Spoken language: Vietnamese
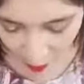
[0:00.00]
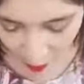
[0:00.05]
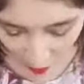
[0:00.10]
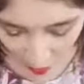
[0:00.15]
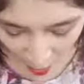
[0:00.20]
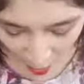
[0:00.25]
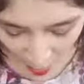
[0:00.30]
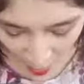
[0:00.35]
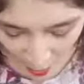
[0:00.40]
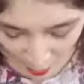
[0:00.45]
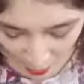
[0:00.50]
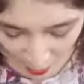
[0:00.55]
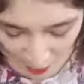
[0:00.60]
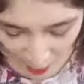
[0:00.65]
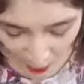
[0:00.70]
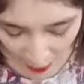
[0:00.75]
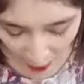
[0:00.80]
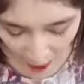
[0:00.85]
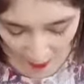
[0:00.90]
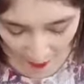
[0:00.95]
rồi ông
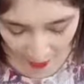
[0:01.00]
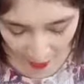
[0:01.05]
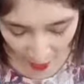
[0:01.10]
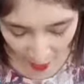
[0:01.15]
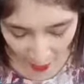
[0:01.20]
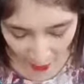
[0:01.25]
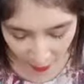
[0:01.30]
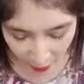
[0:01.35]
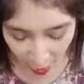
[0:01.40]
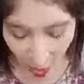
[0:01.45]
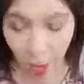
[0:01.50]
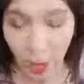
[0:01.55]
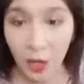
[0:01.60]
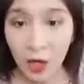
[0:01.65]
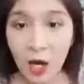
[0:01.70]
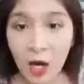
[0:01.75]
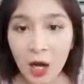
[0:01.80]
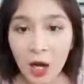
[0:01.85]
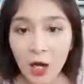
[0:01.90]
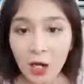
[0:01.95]
uh, bây giờ thì ông
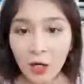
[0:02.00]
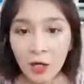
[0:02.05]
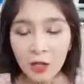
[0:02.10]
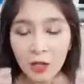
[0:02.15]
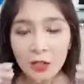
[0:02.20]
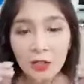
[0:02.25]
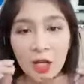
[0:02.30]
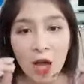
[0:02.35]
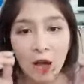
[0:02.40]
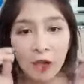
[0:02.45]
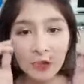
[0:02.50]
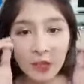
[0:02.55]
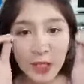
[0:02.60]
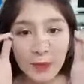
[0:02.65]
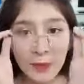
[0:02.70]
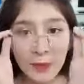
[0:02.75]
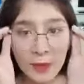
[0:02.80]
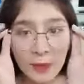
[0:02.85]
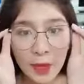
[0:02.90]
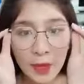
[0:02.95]
uh, chọn
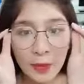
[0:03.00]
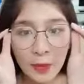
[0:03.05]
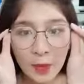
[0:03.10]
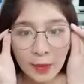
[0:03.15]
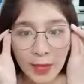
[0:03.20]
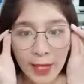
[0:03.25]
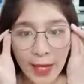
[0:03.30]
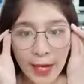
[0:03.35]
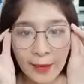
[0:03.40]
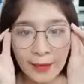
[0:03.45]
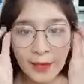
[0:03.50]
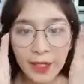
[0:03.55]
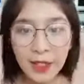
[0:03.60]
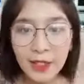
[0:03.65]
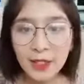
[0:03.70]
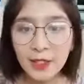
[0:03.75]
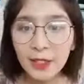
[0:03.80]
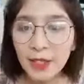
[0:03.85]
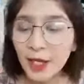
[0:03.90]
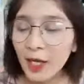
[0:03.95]
tiếp cho mình một cái em
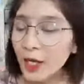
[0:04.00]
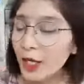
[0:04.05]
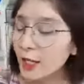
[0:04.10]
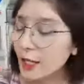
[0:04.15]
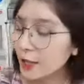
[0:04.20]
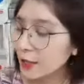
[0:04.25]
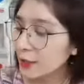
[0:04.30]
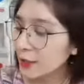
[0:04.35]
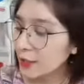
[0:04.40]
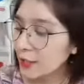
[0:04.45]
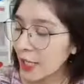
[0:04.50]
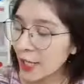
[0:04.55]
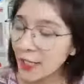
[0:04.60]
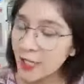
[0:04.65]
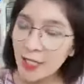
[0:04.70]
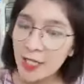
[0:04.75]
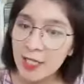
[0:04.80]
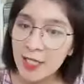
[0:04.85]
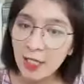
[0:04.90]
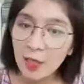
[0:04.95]
kính
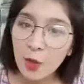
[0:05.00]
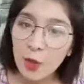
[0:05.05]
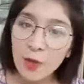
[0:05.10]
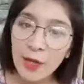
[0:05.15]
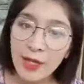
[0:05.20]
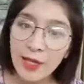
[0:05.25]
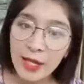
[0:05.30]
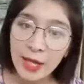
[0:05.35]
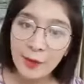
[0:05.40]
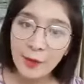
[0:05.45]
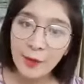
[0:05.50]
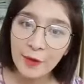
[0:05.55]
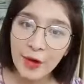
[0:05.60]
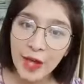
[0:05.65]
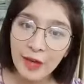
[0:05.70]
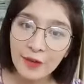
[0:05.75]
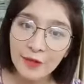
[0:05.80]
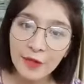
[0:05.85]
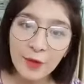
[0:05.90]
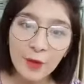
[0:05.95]
này nó sẽ cũng là dạng màu
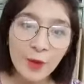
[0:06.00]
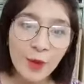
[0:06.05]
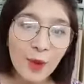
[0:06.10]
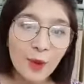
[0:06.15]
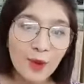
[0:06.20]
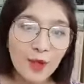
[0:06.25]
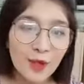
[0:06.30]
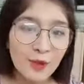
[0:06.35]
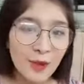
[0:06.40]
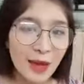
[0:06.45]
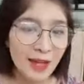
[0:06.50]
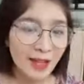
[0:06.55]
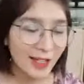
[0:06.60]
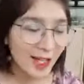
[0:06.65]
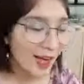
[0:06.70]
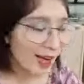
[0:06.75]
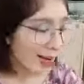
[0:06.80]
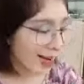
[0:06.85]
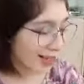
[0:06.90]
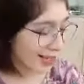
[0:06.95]
đen full luôn nhưng mà
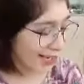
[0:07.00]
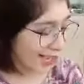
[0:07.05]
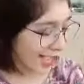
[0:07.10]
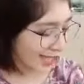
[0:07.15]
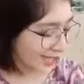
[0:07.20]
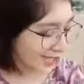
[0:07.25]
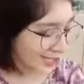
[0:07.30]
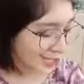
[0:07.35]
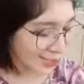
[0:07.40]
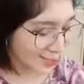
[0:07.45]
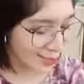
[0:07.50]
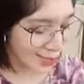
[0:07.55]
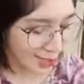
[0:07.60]
nó hơi lạ tí xíu